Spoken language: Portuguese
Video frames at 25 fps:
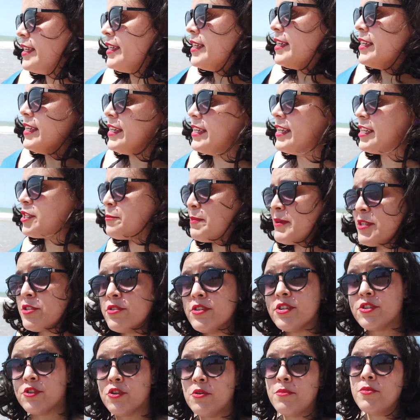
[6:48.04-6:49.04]
E as
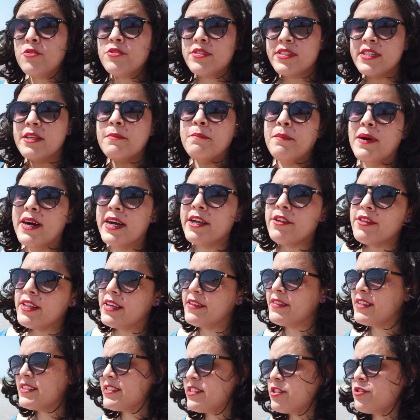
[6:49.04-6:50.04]
pessoas tomam sim banho,
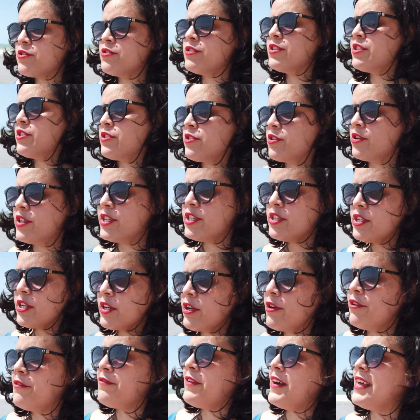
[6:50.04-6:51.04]
né? Nessas condições
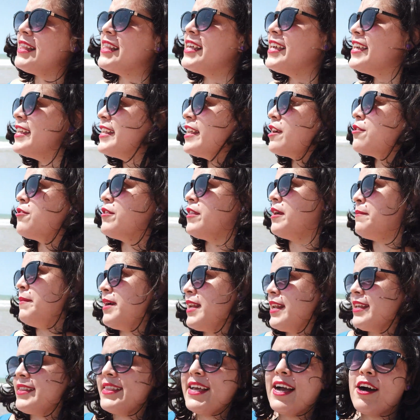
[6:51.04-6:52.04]
que eu falei, né? Quando a
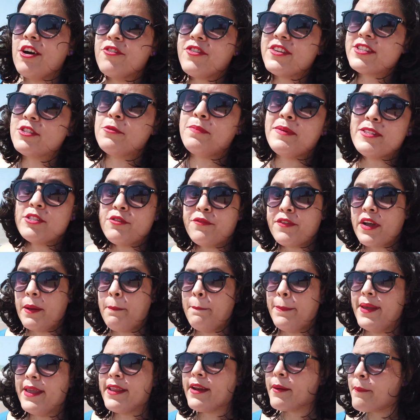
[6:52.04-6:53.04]
maré tá alta, assim, o pessoal
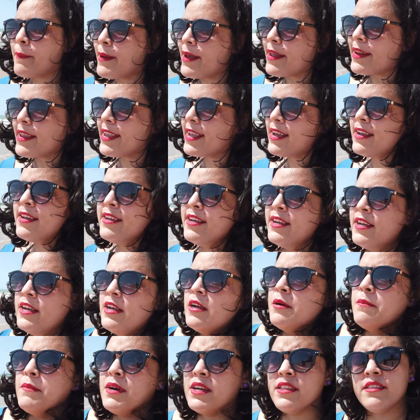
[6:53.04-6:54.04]
fica bem na beirinha.
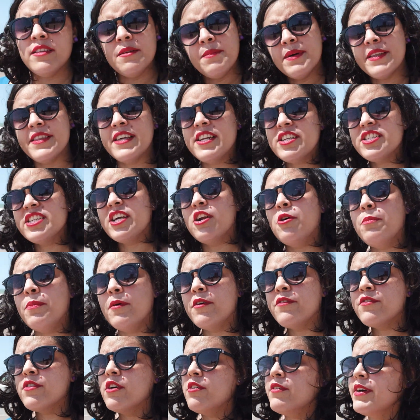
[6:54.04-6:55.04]
Mas de maneira geral o
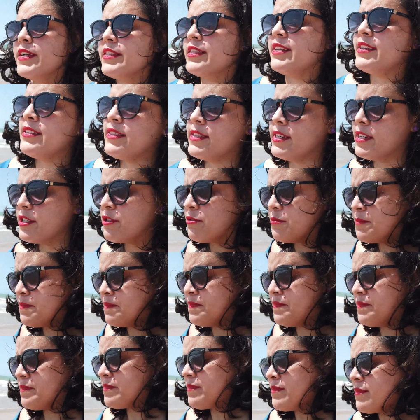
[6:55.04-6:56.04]
povo não entra tanto.
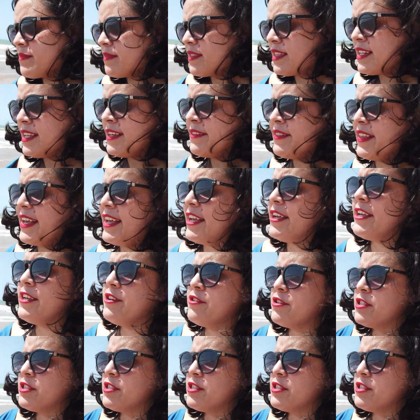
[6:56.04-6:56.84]
Né?